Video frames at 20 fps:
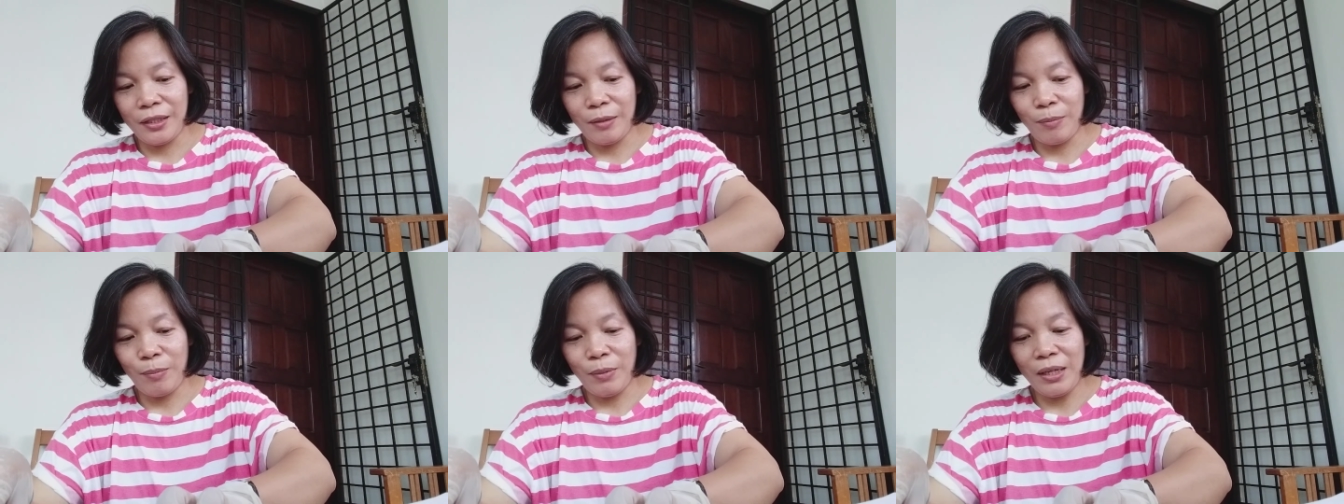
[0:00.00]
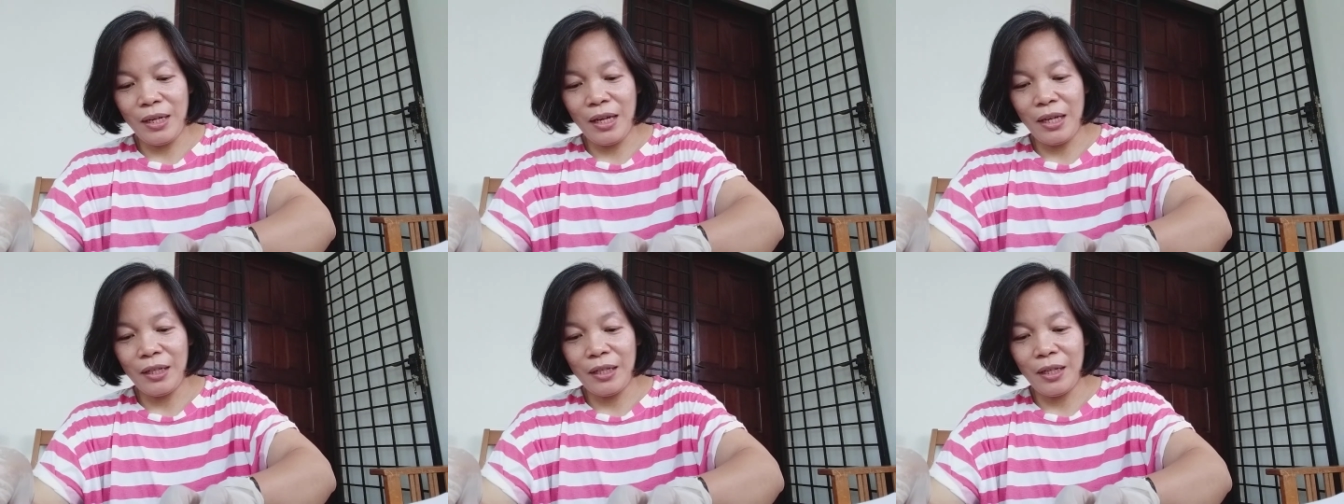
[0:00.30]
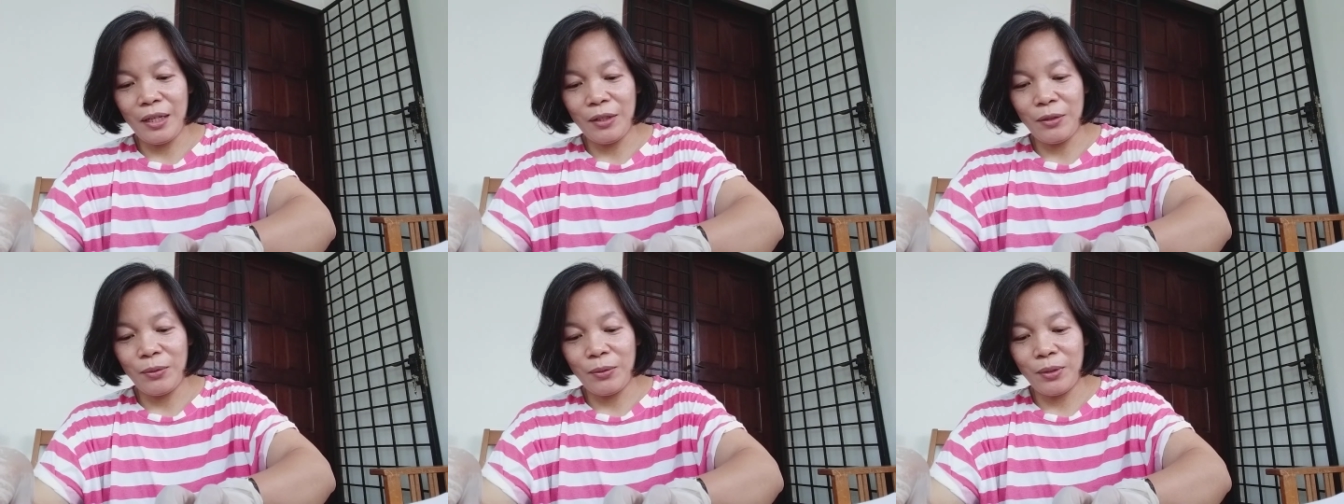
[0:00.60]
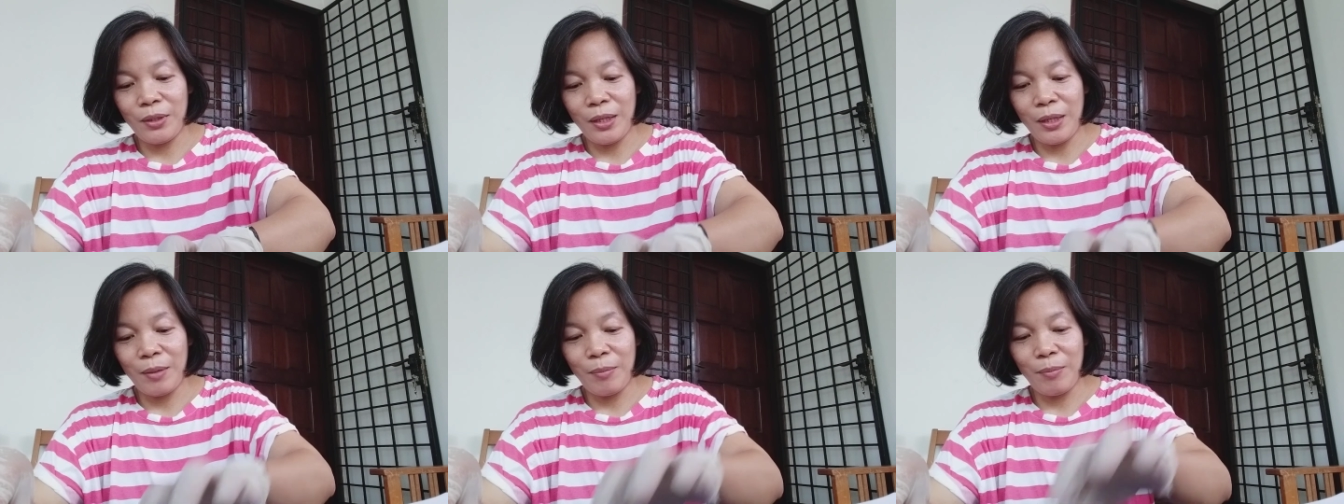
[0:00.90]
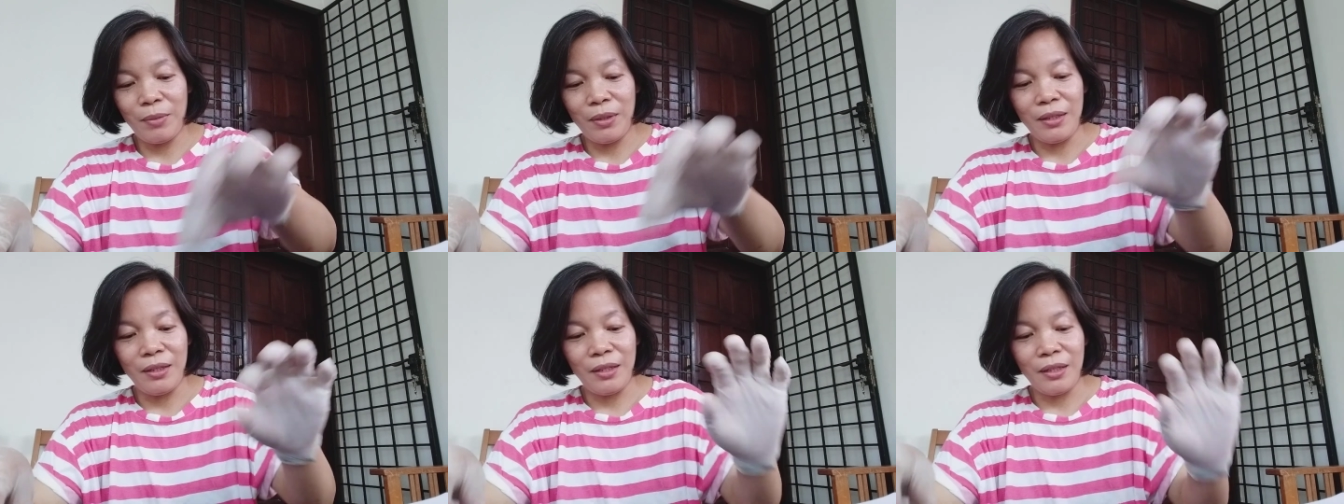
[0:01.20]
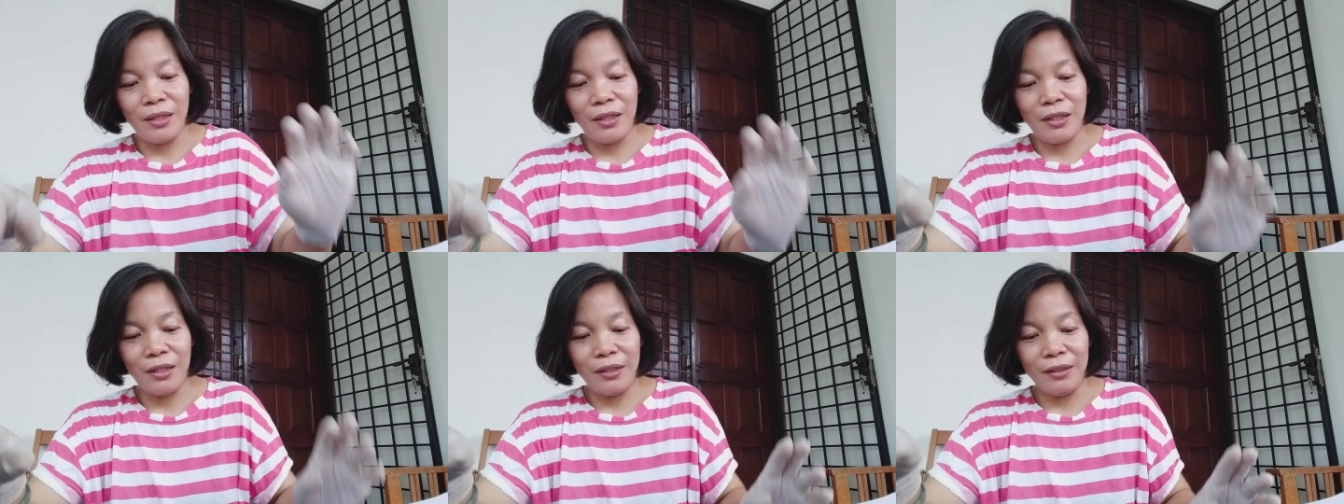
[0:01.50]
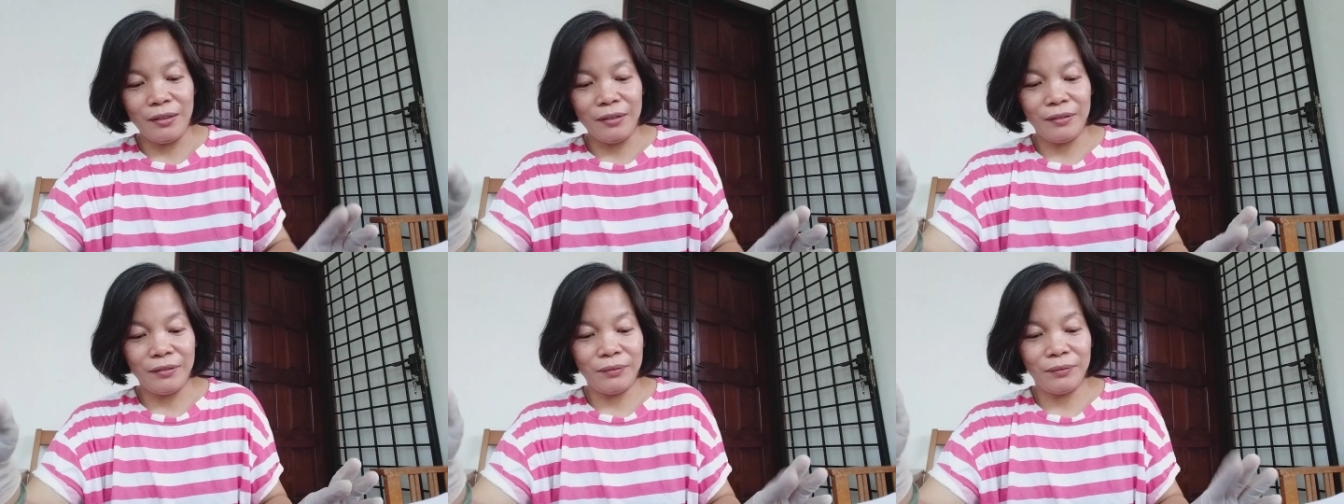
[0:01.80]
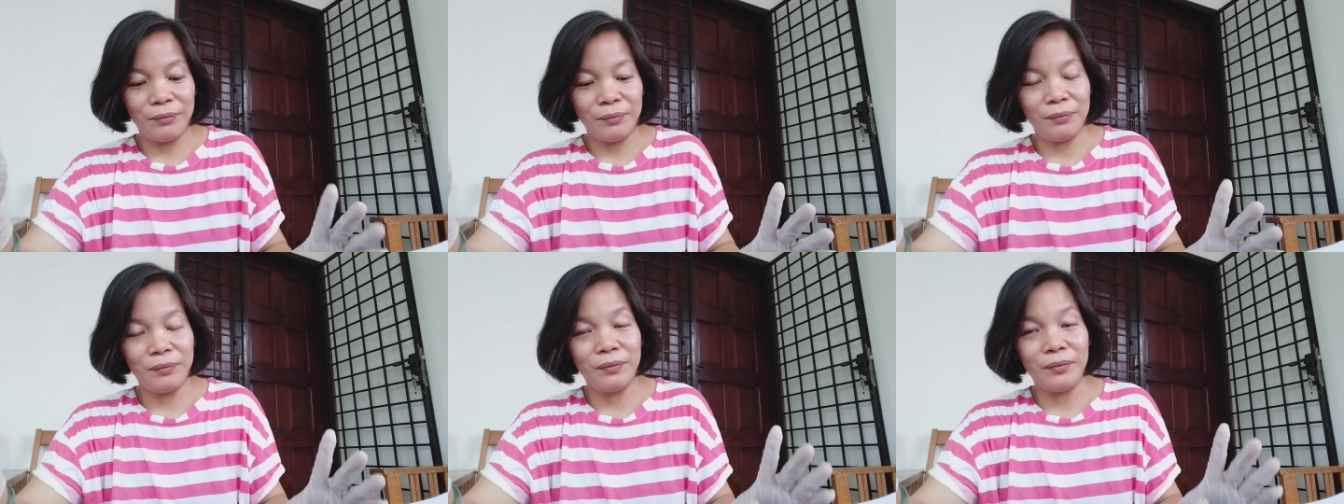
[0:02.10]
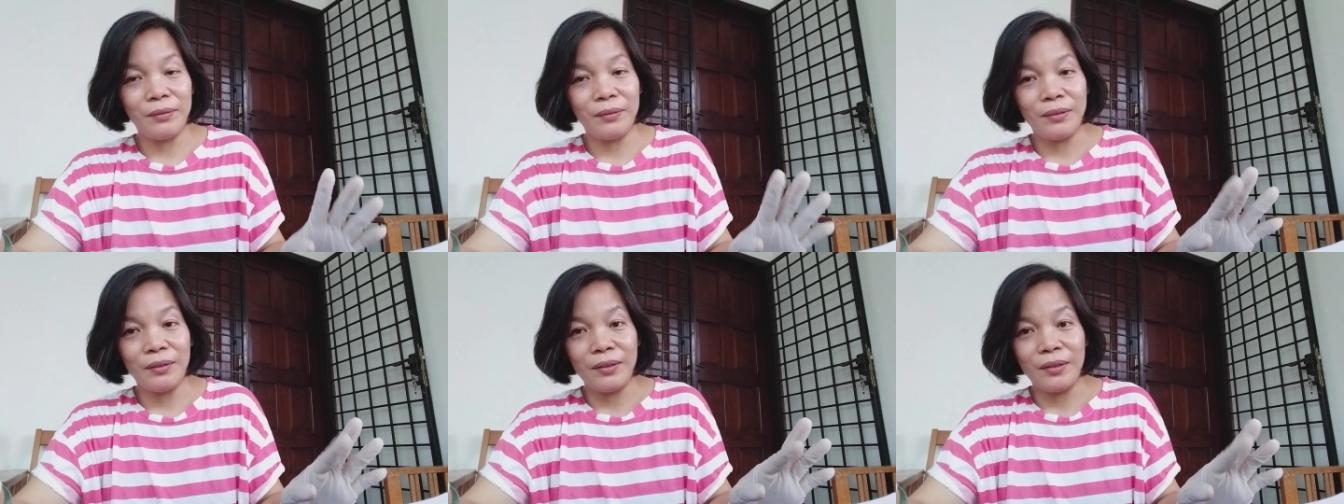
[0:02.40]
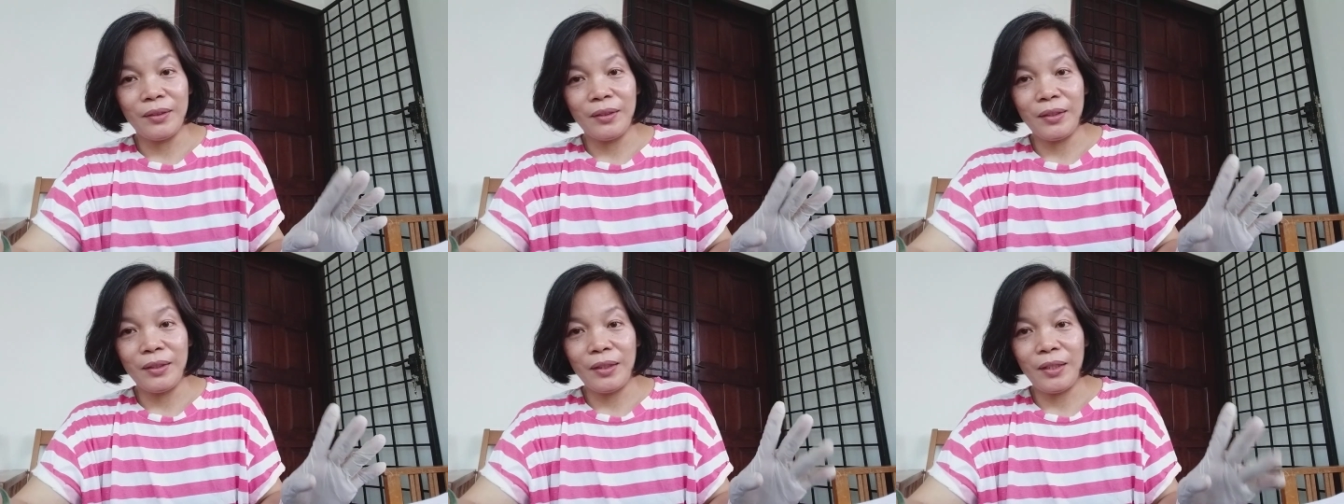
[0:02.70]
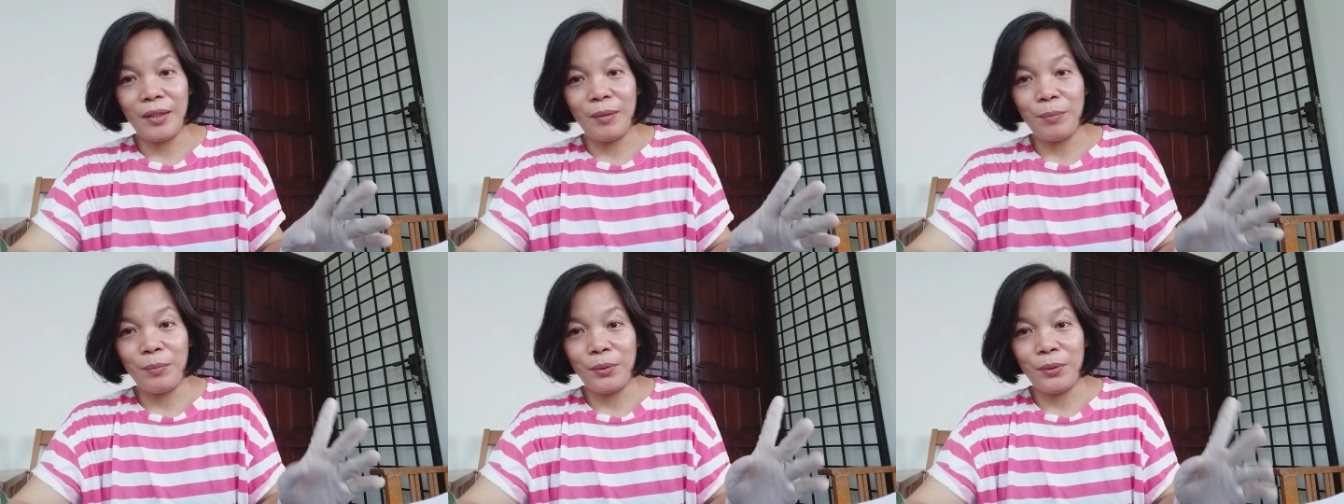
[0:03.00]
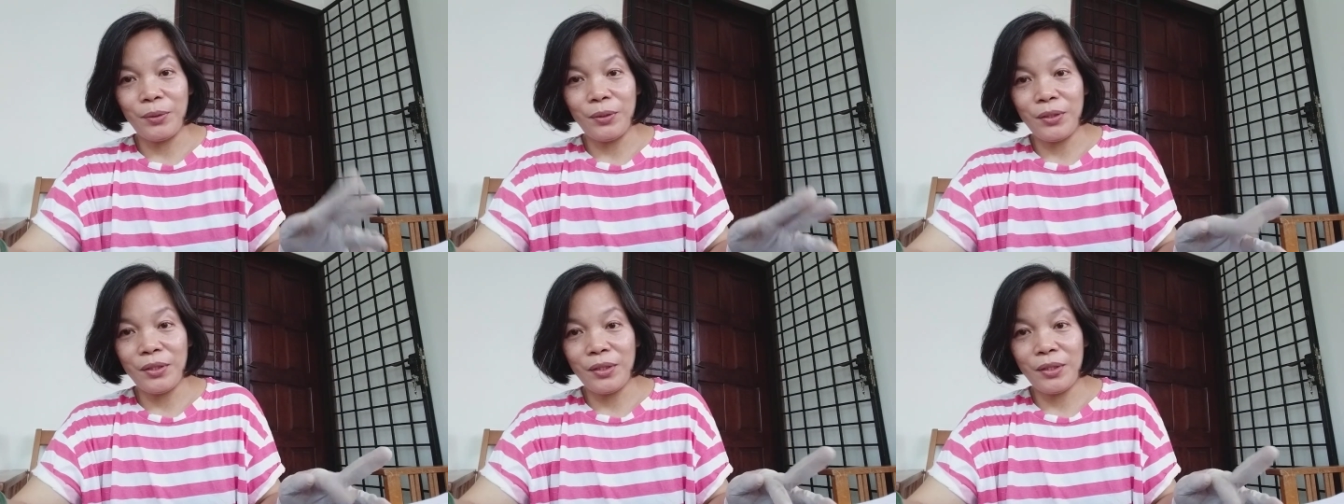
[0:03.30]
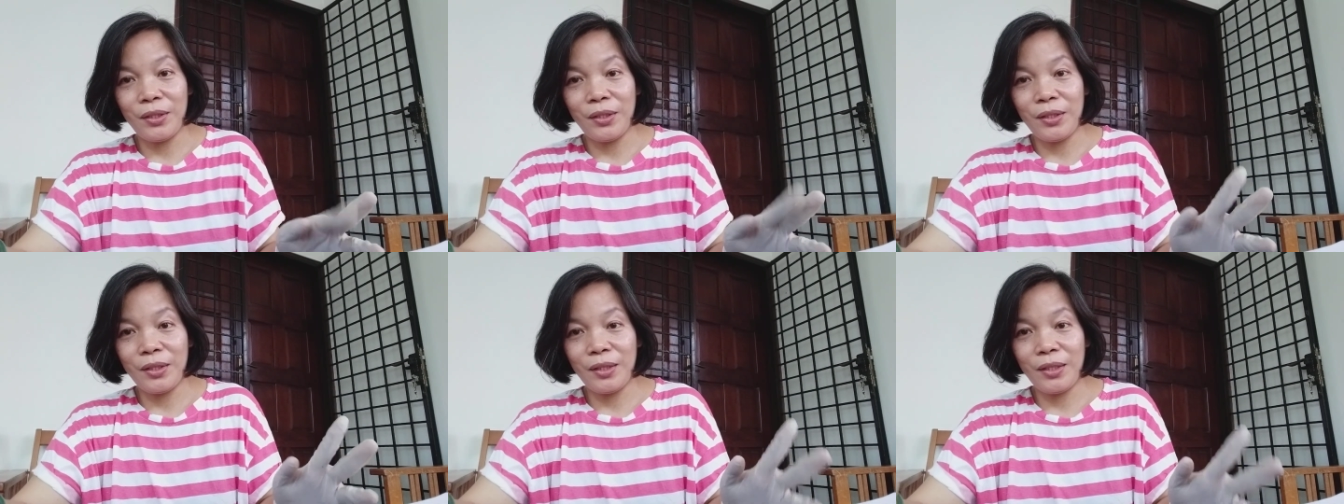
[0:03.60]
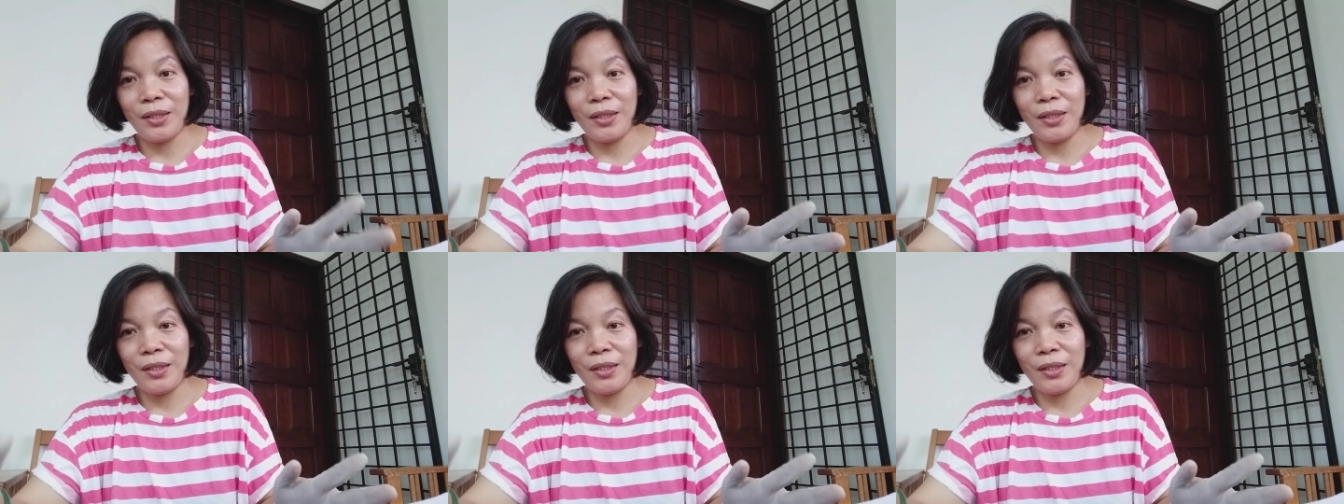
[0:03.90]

palagi akong nabili tapos